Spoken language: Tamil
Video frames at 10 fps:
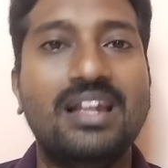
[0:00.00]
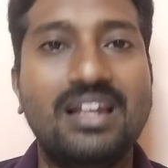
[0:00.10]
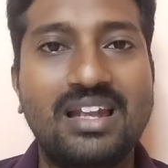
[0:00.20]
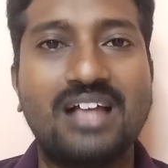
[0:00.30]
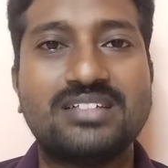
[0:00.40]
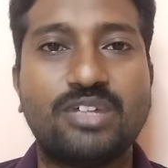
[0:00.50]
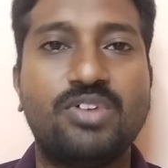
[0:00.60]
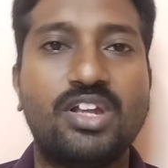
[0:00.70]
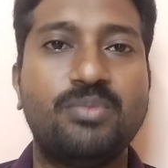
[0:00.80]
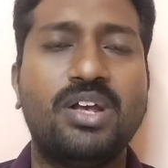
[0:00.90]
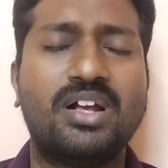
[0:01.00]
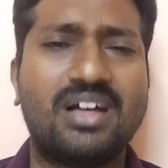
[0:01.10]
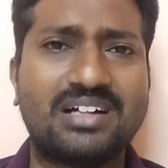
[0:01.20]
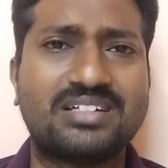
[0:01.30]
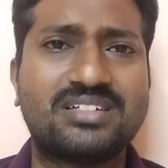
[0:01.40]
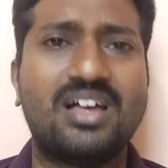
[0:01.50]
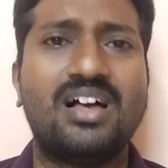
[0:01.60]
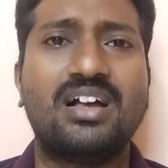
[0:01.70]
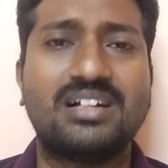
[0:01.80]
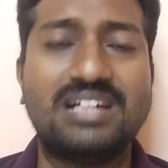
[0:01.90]
எல்லா சர்டிஃபிகேட்டுமே கரெக்ட்
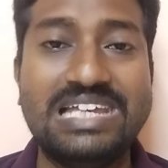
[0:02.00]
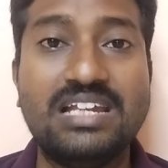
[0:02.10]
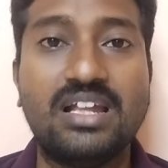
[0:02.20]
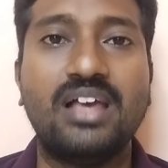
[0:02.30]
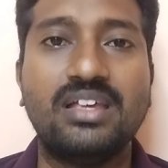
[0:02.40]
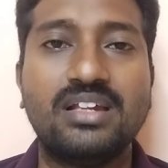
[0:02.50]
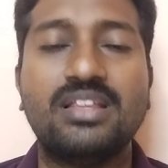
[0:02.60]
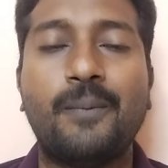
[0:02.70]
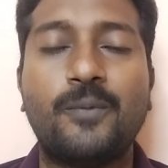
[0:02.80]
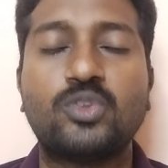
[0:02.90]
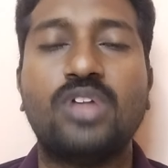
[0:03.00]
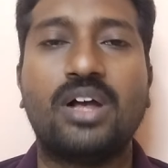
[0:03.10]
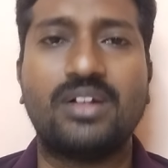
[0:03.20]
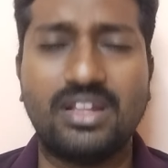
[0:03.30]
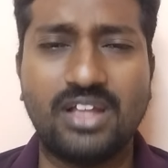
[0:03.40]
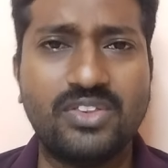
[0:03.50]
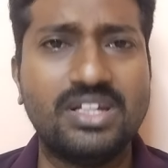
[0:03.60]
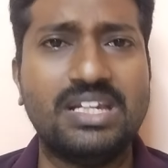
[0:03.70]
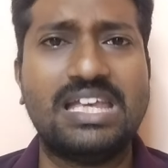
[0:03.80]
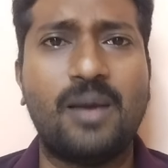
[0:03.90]
கரெக்டாக க்ளீனாக இருந்தால் மட்டும்தான் அதாவது
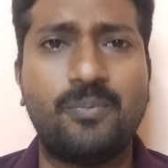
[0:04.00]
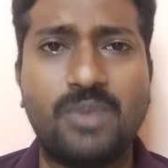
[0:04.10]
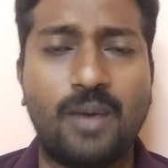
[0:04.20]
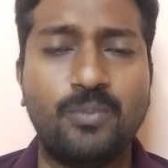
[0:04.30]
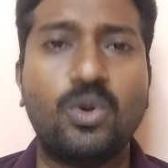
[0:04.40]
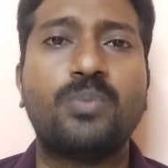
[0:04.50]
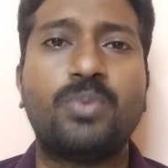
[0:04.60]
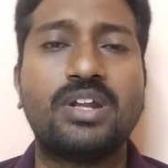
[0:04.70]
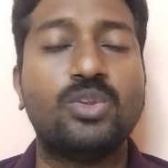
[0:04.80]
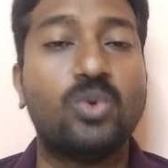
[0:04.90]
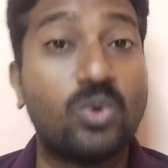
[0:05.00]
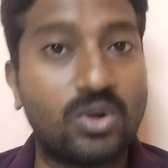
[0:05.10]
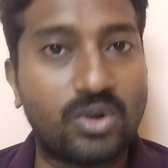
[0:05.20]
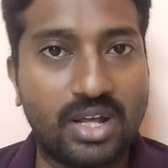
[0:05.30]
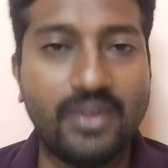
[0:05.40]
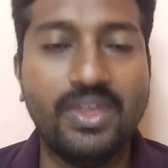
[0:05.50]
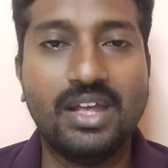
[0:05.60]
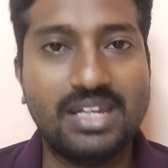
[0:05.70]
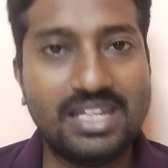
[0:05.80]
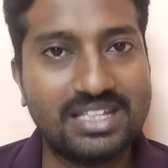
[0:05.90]
நீங்கள் அப் அப்லோட் பண்ணது உங்களோட
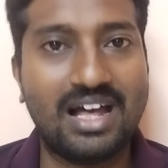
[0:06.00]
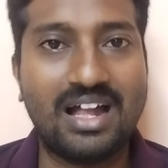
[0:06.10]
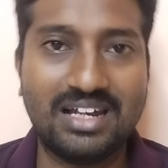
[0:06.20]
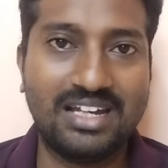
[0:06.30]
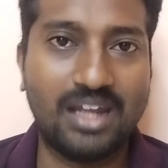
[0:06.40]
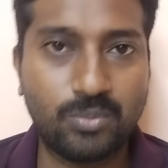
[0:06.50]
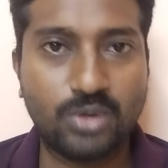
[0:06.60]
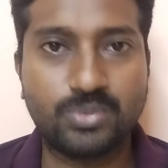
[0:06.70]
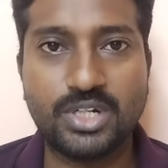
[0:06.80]
நீங்கள் தான் ஆன்லைனில் அப்லோட்